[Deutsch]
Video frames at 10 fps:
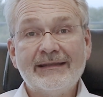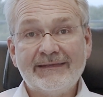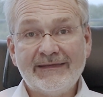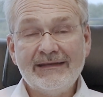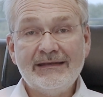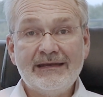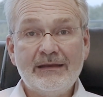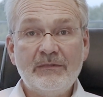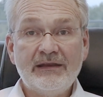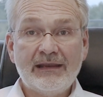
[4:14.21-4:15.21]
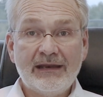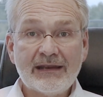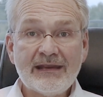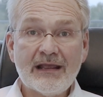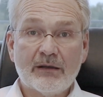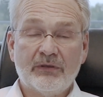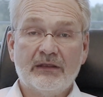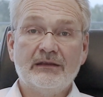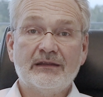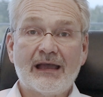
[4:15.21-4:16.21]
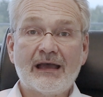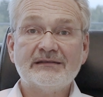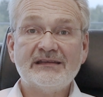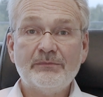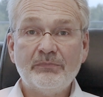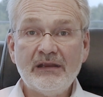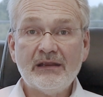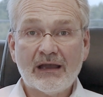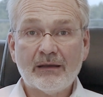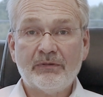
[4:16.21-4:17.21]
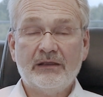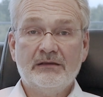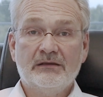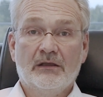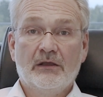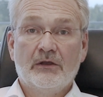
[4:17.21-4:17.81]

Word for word: sind nämlich energieabhängig, ATP-abhängig.